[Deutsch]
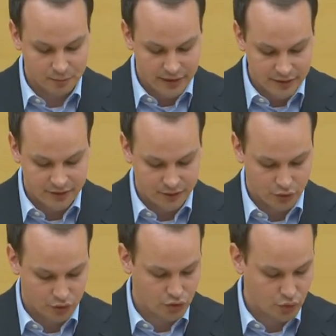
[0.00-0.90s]
Bildes
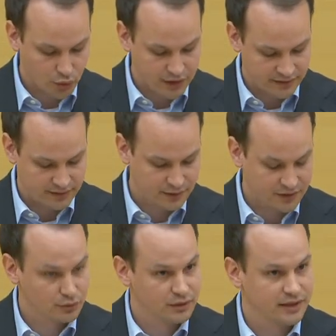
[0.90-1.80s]
und Tones, wie
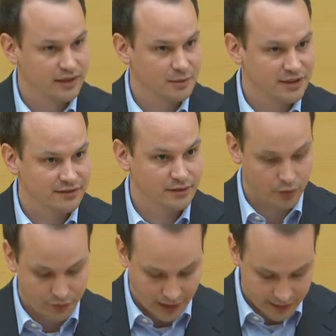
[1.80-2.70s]
es nun hier in dem
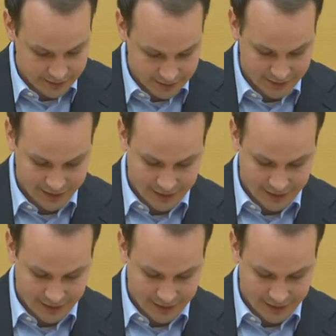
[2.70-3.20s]
Gesetzentwurf heißt,